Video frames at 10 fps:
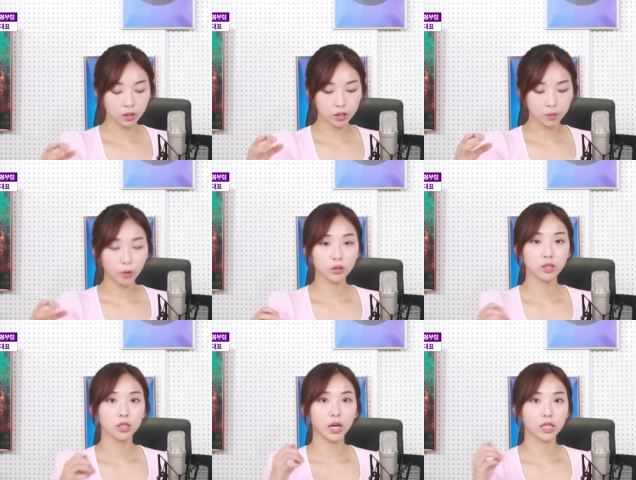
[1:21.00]
이
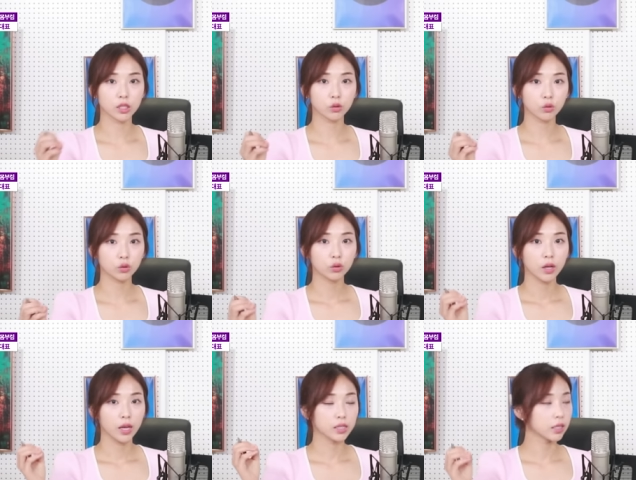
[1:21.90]
펀드를 가지고
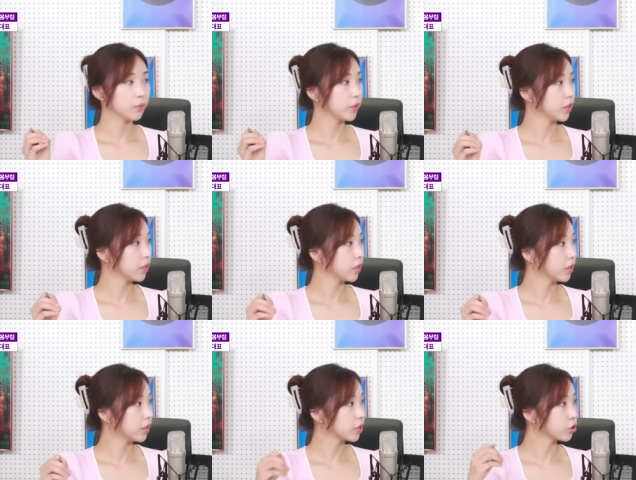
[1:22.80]

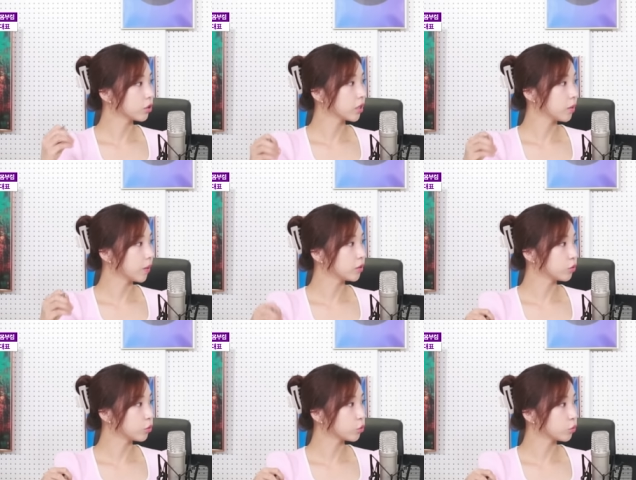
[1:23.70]
엑스알피 레저를
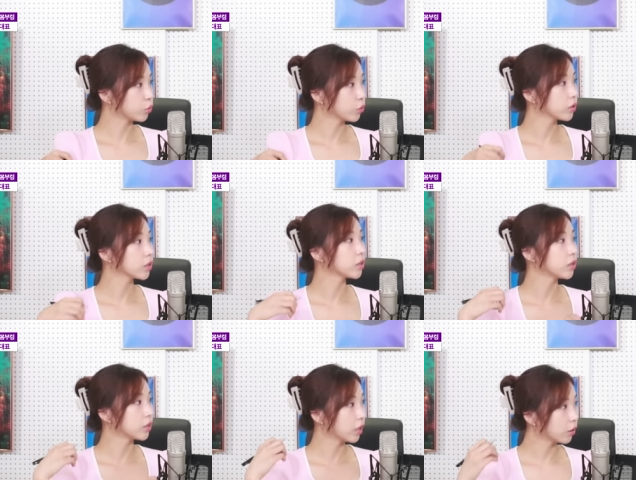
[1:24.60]
기반으로 좀
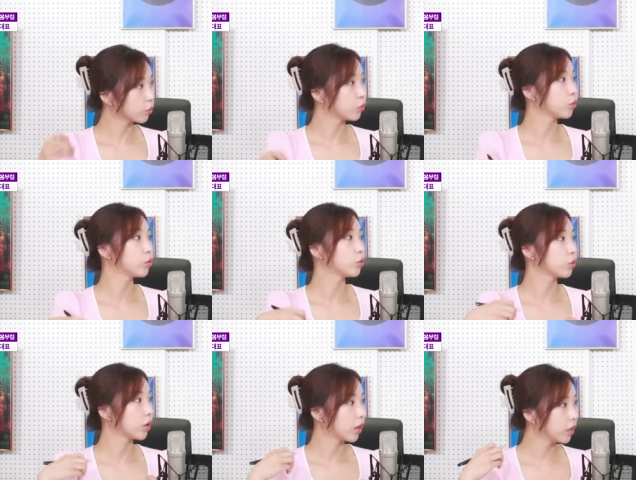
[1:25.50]
프로젝트를
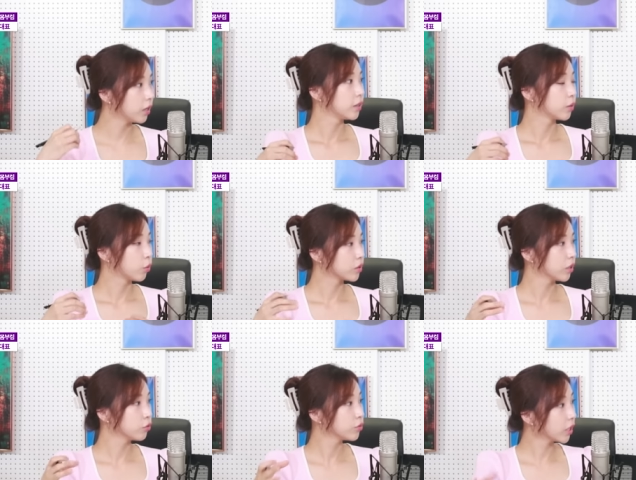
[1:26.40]
하고 할
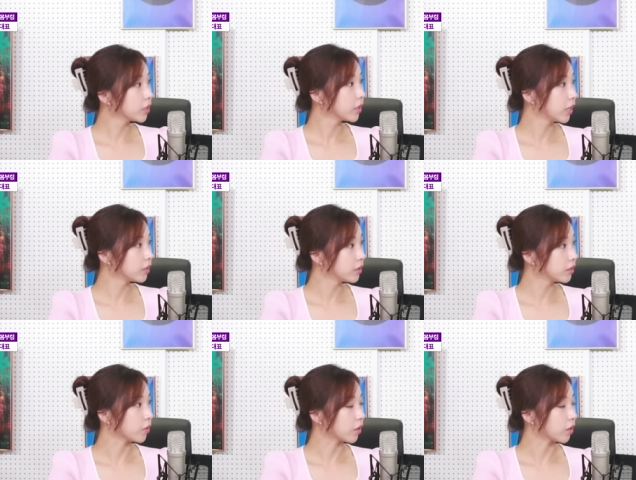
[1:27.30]
곳에 투자를 하는 건가요?